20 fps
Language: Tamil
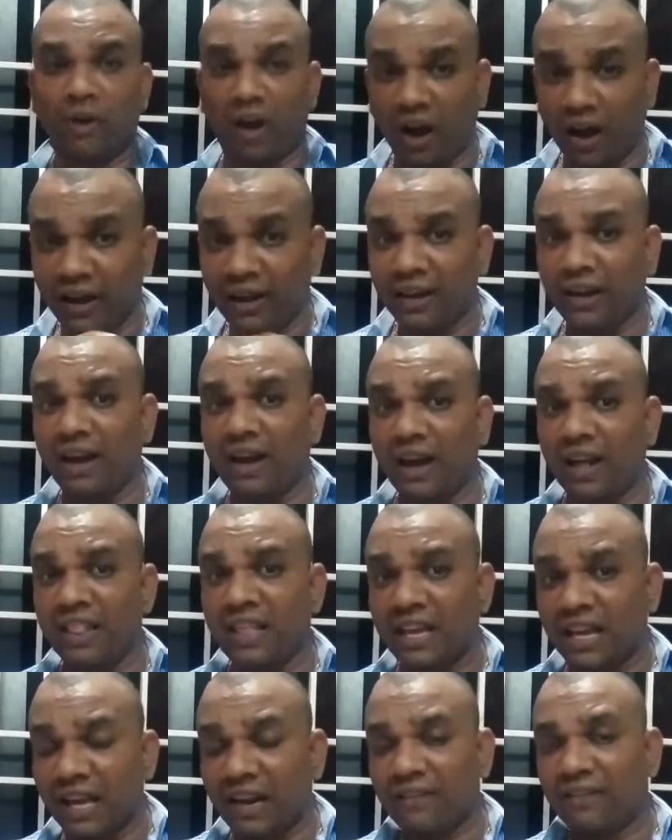அங்கே
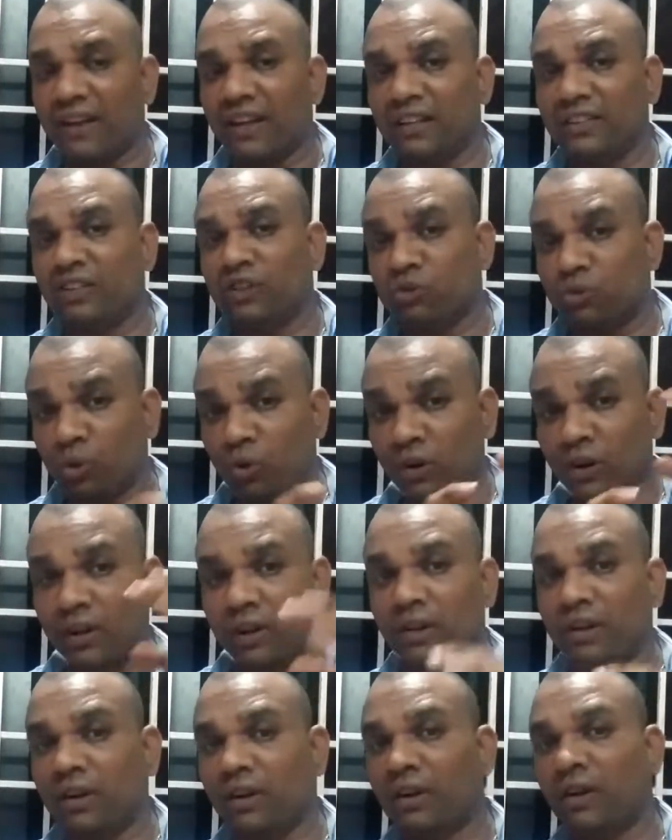அதிகார வர்க்கத்தின்
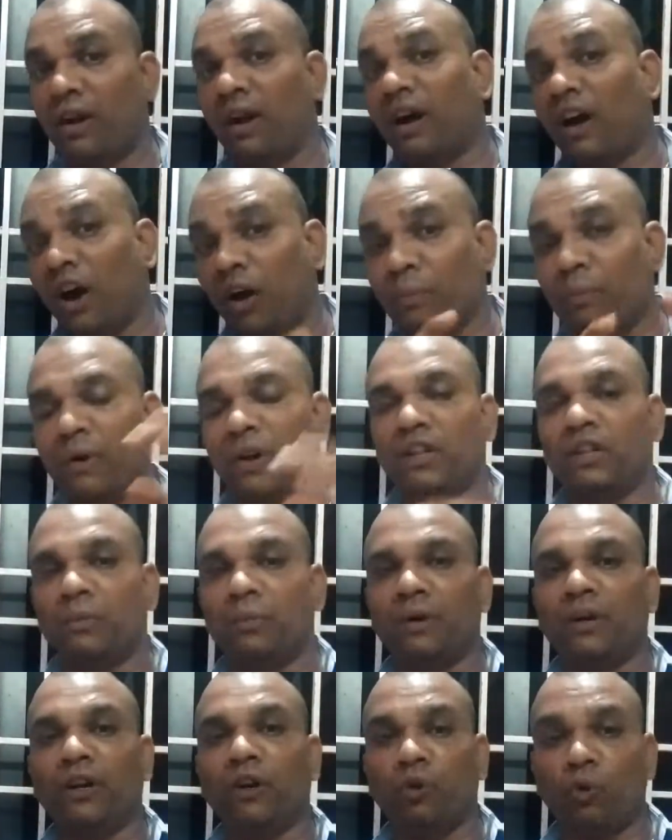சுரண்டல்களுக்காக
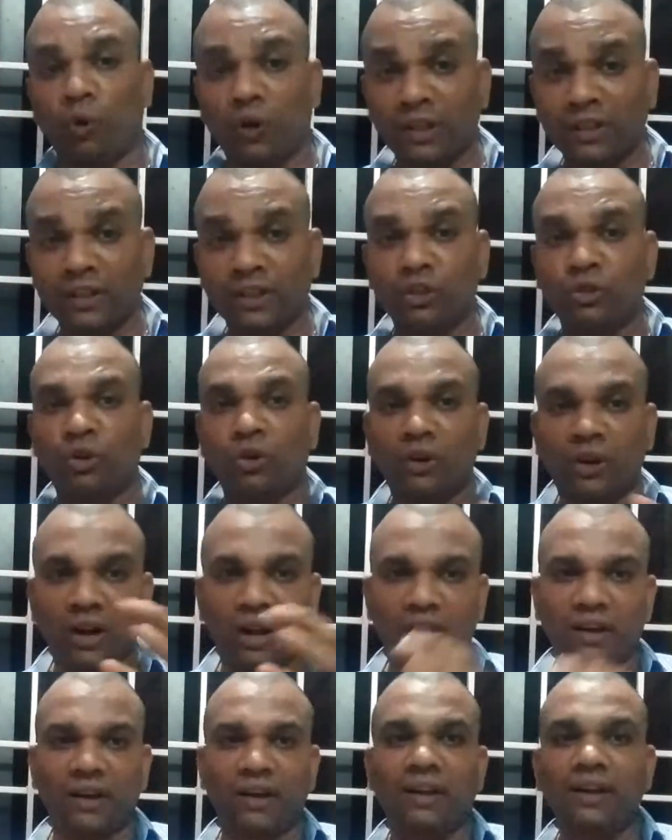ஆட்படுத்தப்பட்ட குழந்தை
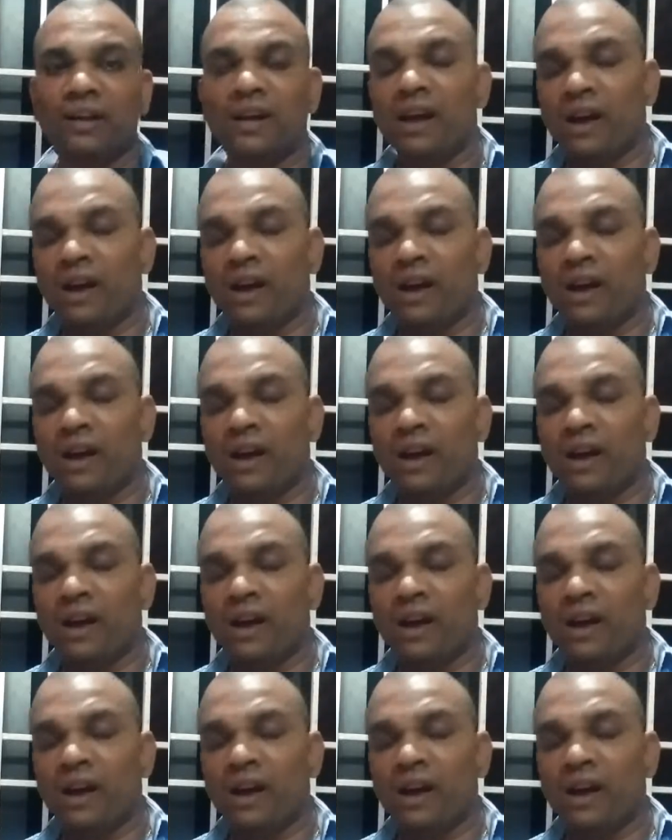தொழிலாளர்களின்